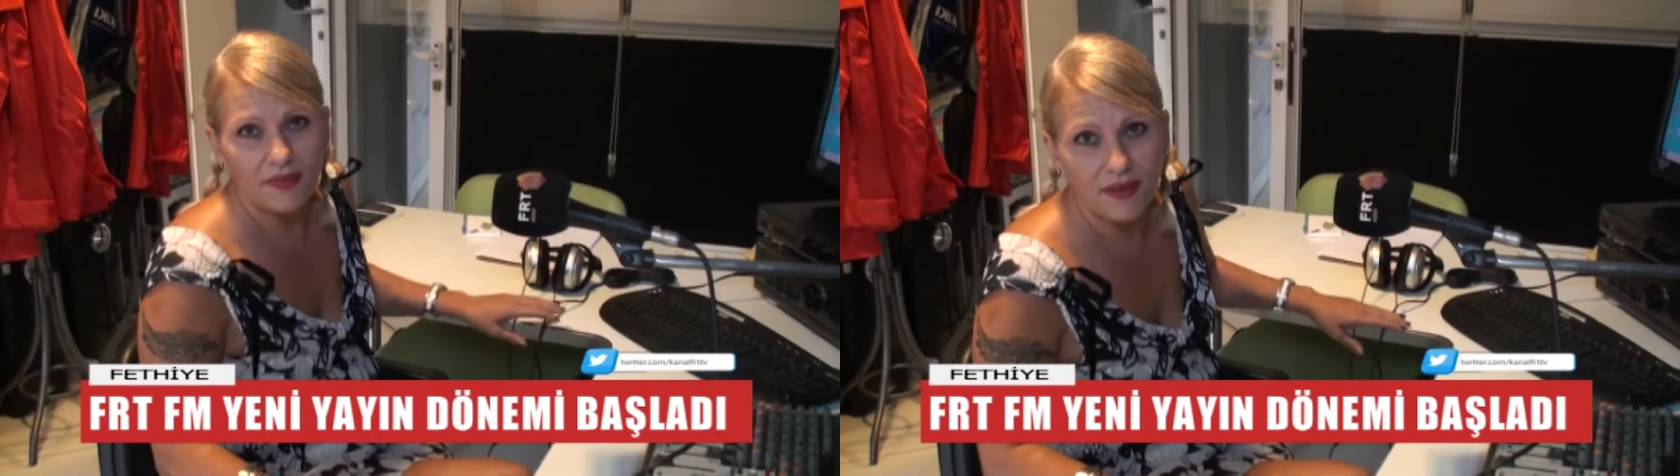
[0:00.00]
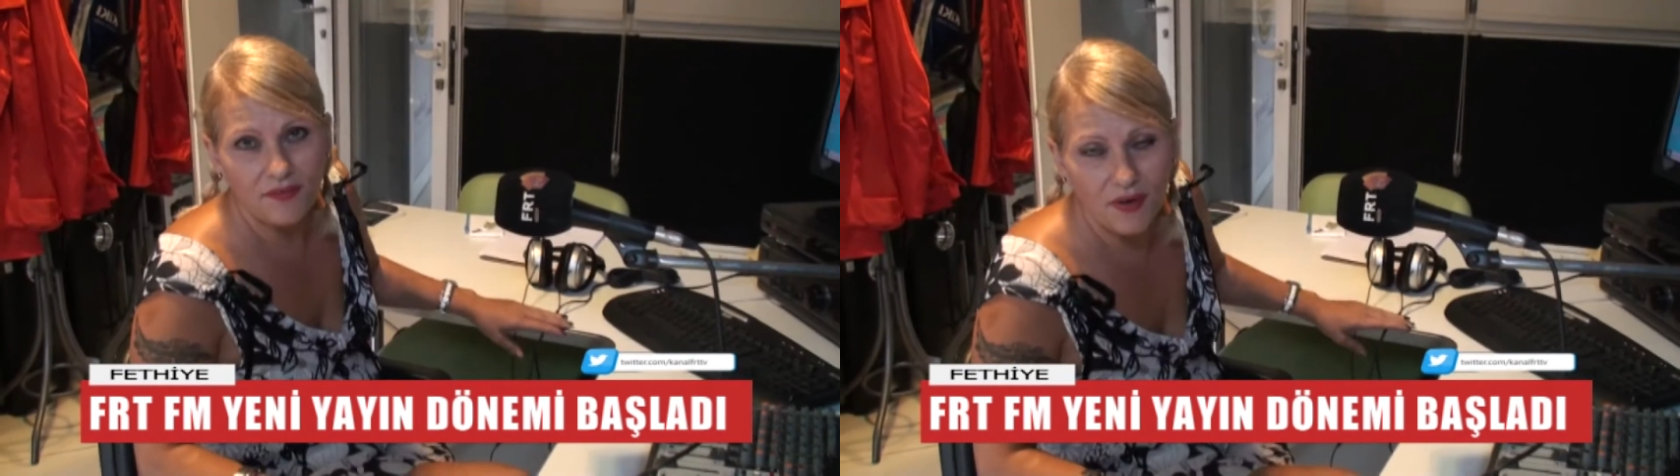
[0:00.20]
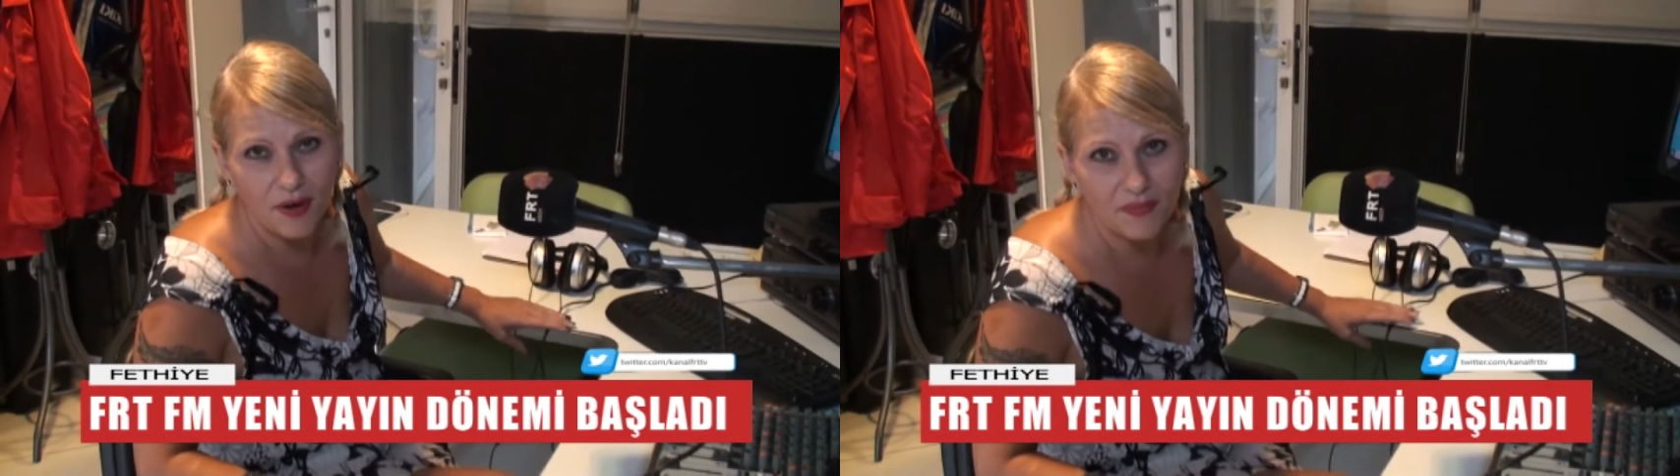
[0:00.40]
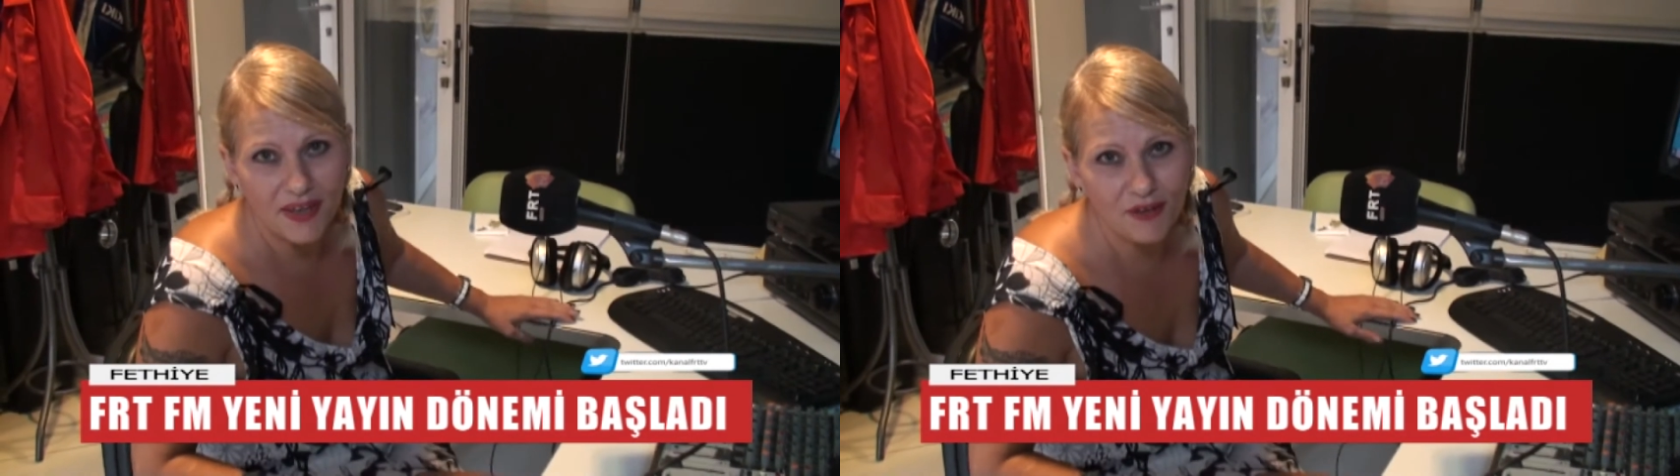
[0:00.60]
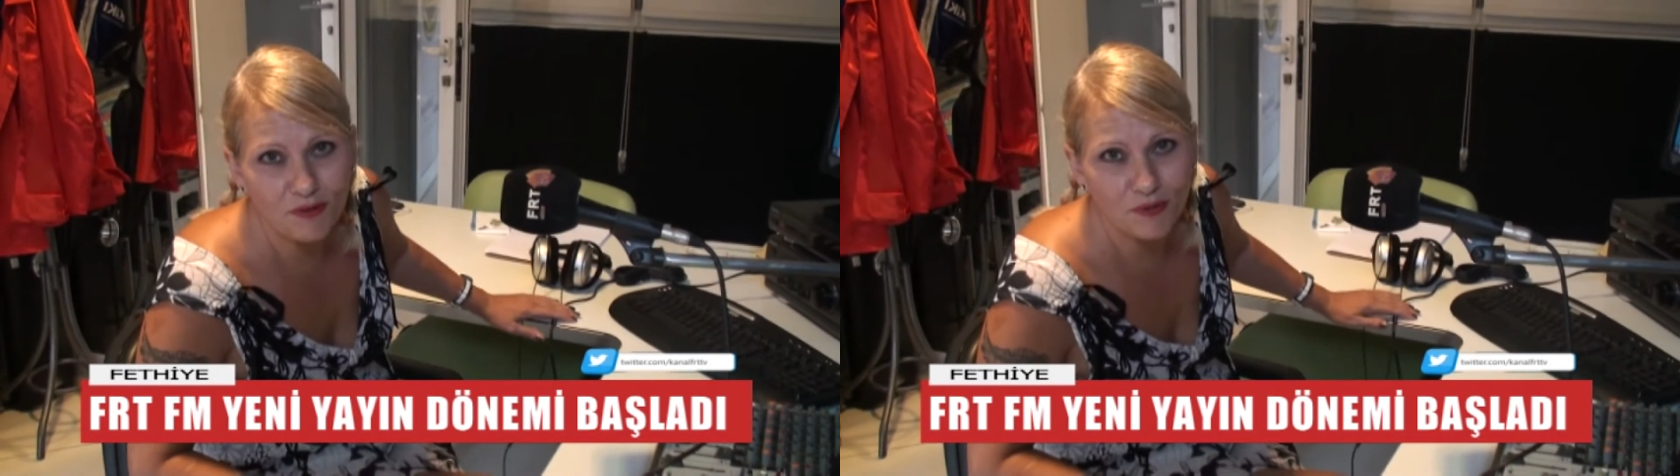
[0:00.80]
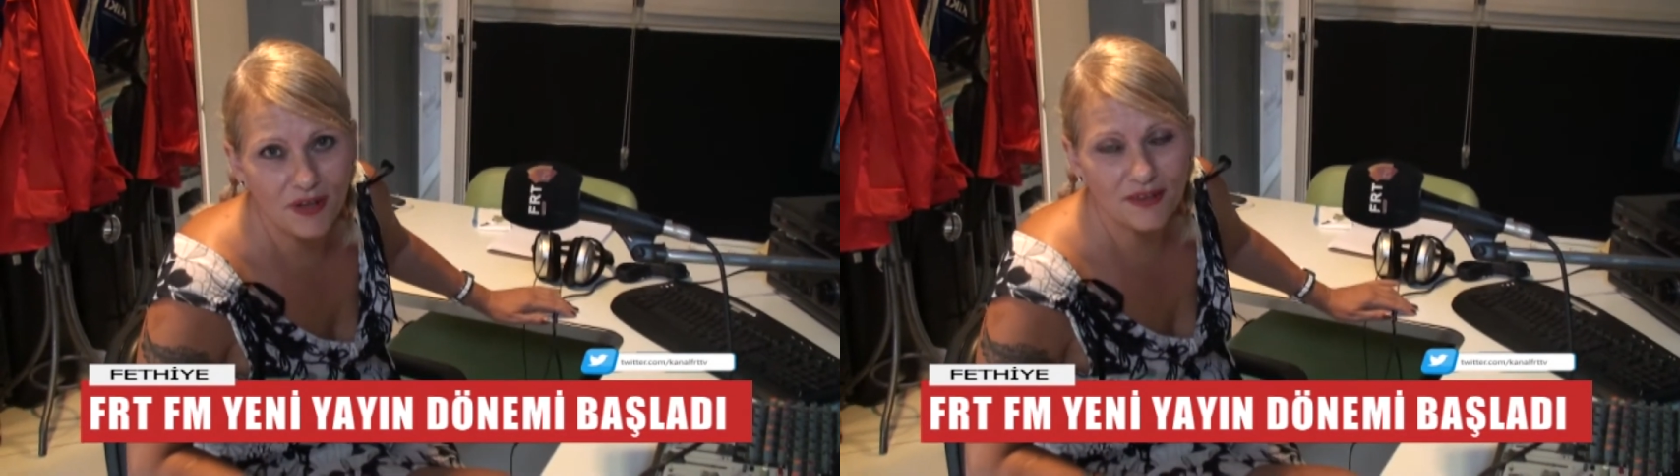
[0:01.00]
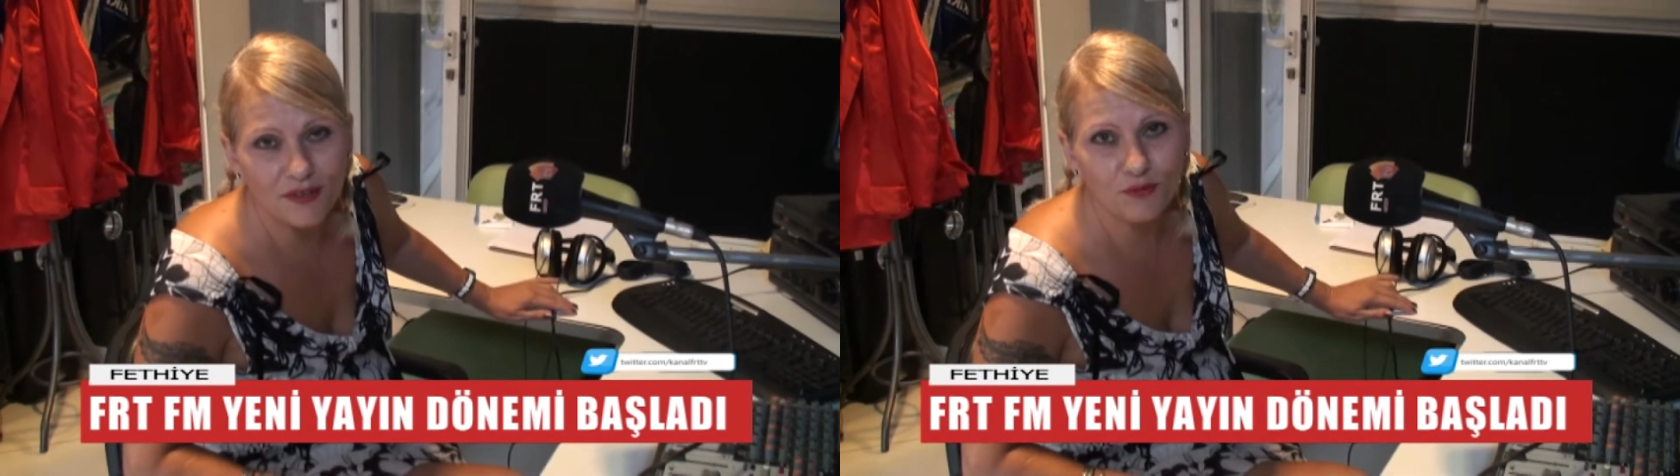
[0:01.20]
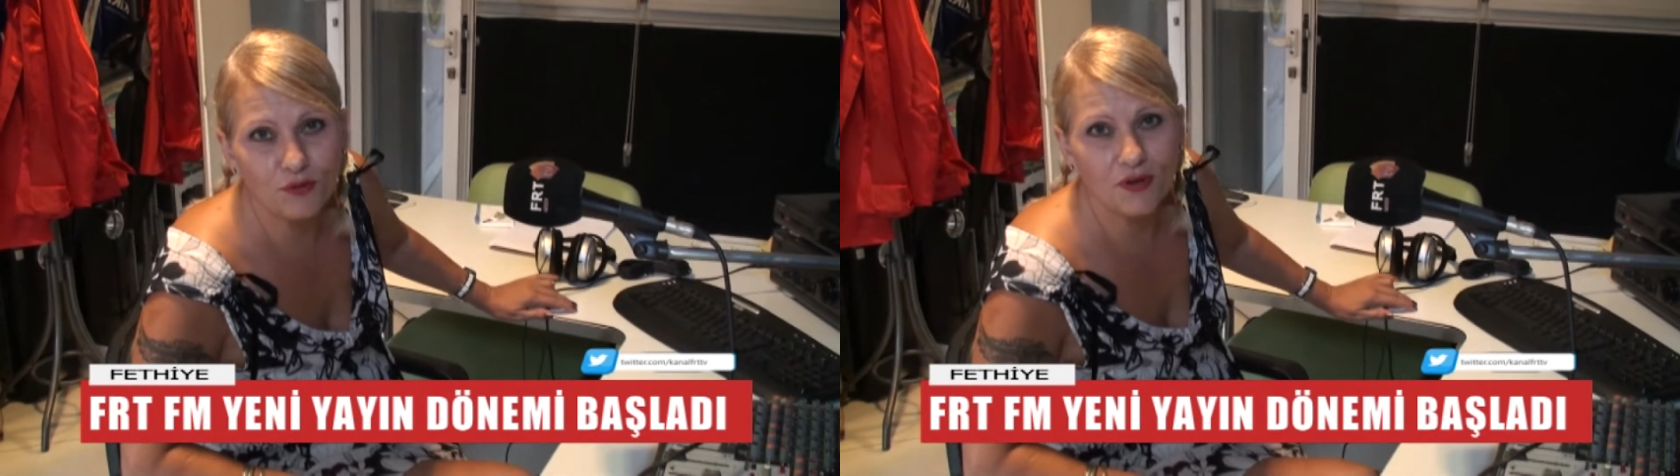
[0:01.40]
Nurdan'la Turkal
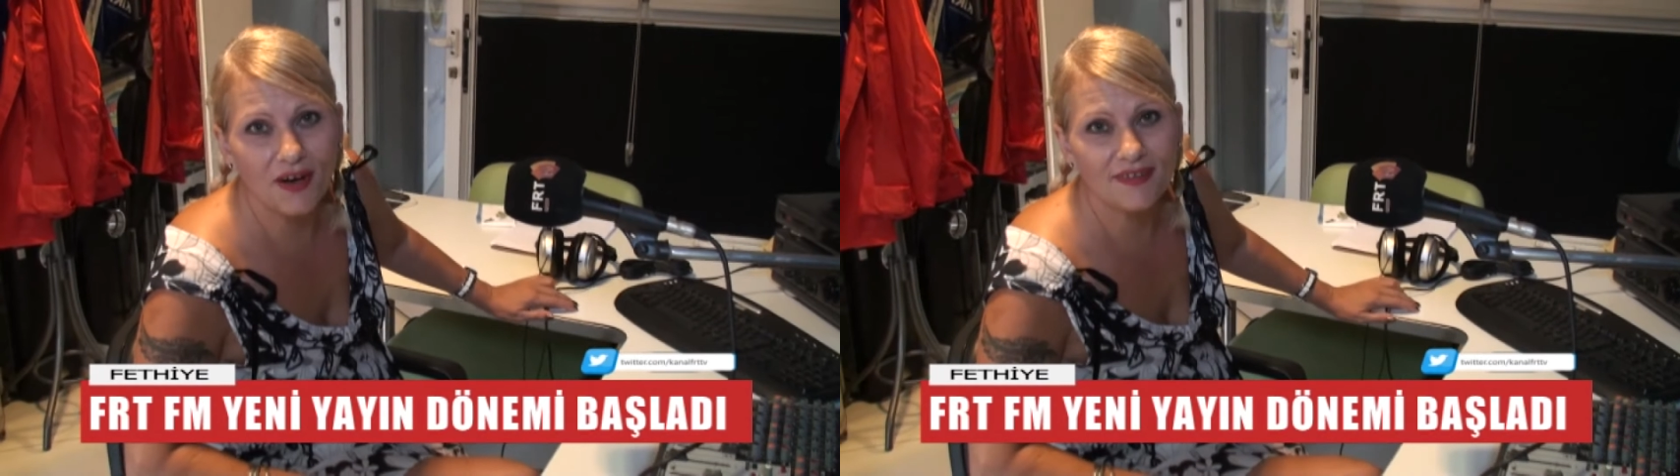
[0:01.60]
Saati ile